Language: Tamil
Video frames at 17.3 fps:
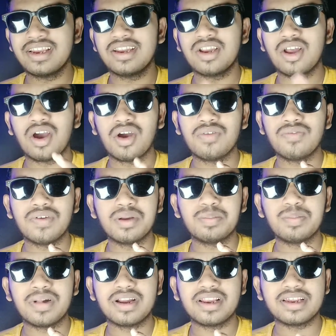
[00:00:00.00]
இந்த ஆஃபர்
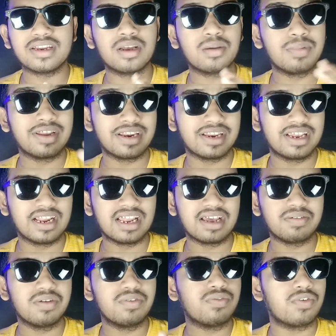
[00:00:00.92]
பார்த்தீங்கன்னா நம்ம
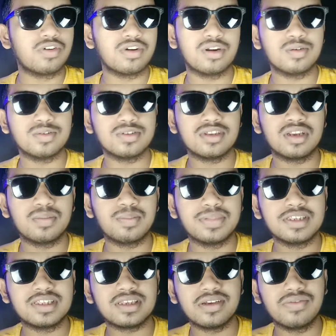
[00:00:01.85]
ரியலாகவே ஃபோர் தௌசண்ட்
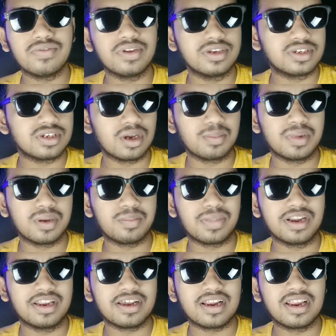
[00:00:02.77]
ருபீஸ்க்கு ஃப்ரீ ஷாப்பிங்
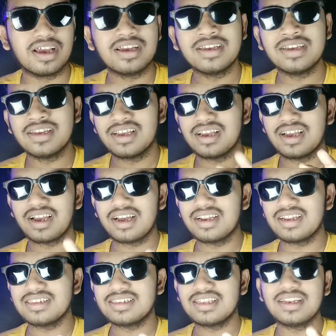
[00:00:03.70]
பண்ணிக்கலாம்
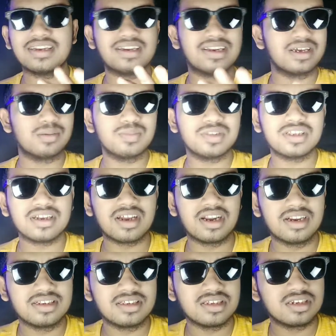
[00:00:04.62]
ஆனால் சில டேர்ம்ஸ் அண்ட்
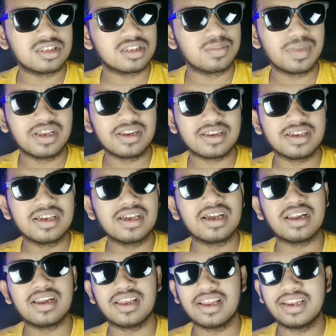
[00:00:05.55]
கண்டிஷன்ஸுமே
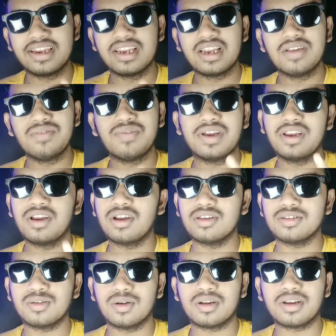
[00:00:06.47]
இருக்குது அது என்னென்னு
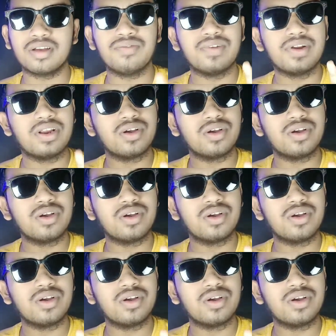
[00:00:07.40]
வீடியோவில் சொல்கிறேன்